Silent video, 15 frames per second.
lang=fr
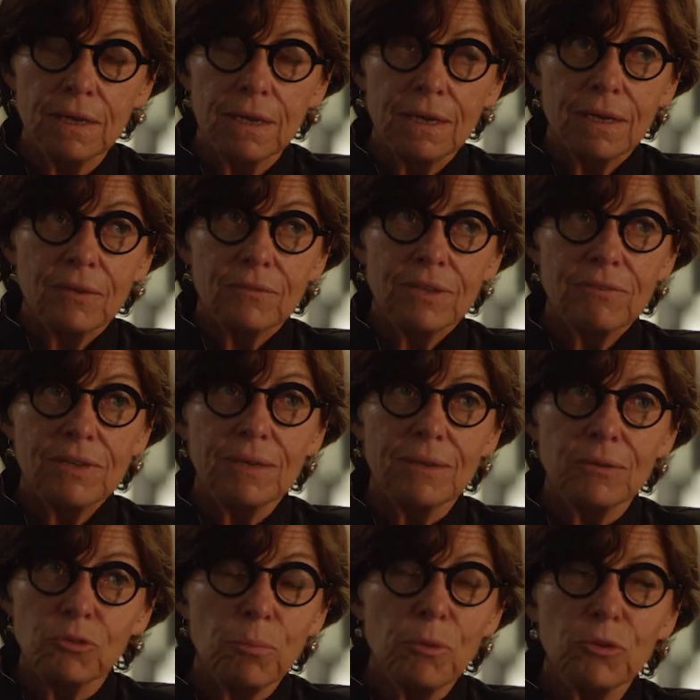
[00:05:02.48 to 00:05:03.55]
Vous
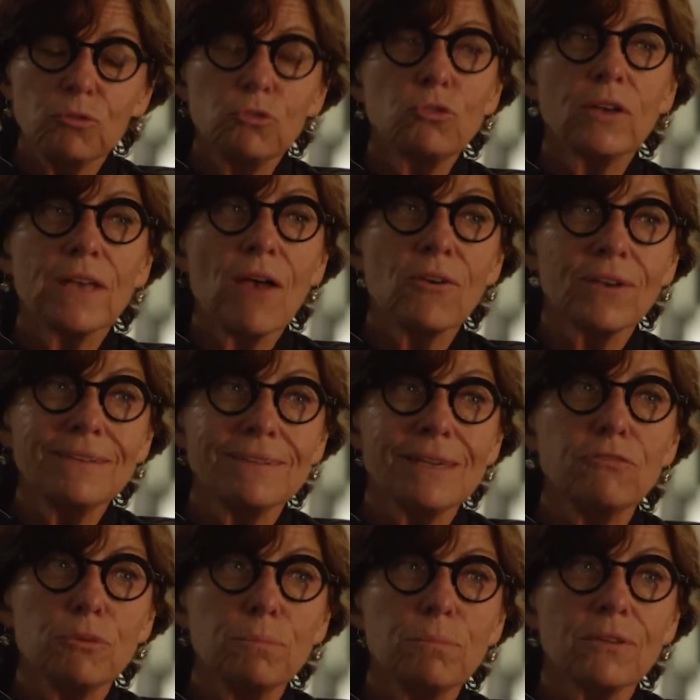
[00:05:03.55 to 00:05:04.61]
savez, je pense toujours qu'à un risque,
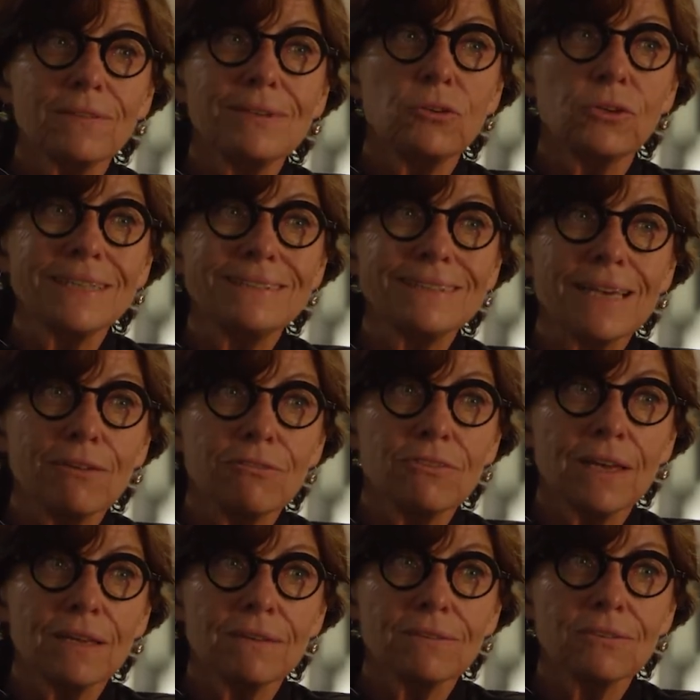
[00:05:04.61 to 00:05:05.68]
il faut penser le risque inverse.